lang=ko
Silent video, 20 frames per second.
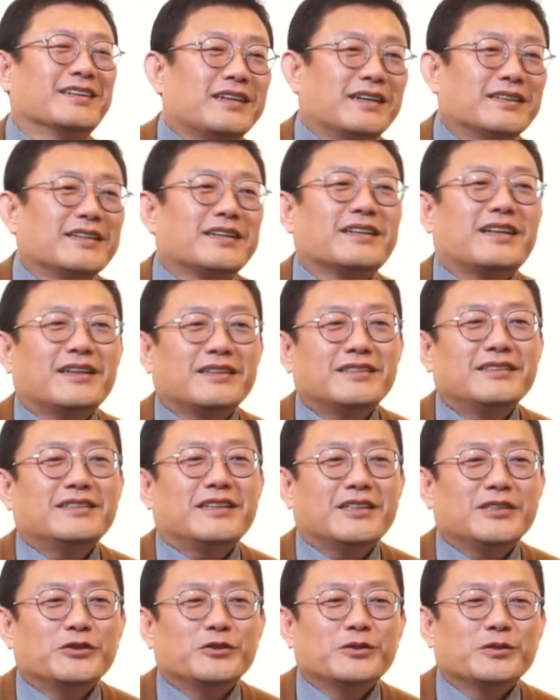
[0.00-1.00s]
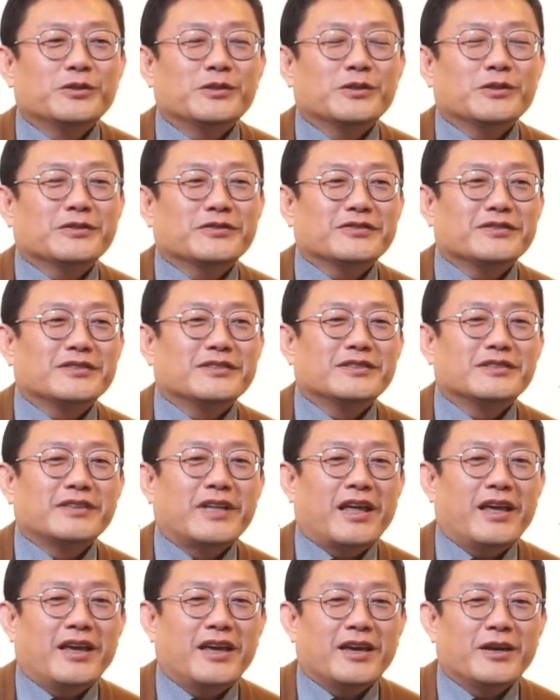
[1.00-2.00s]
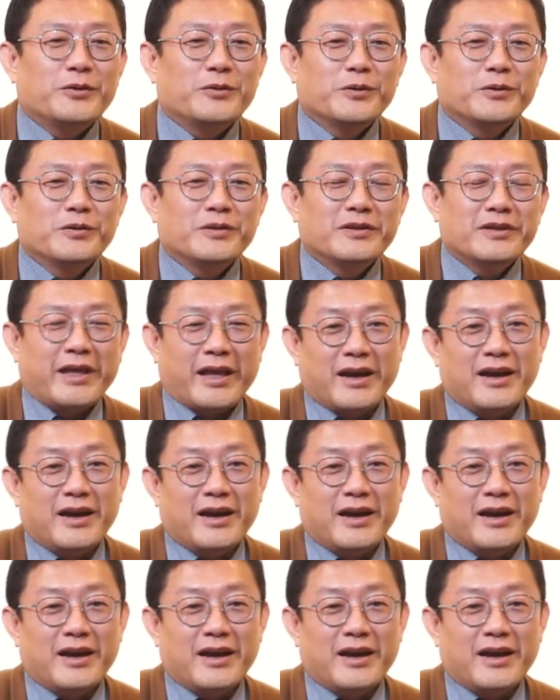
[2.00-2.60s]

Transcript: 땅땅 따뜻한 눈으로. 음. 내 에고를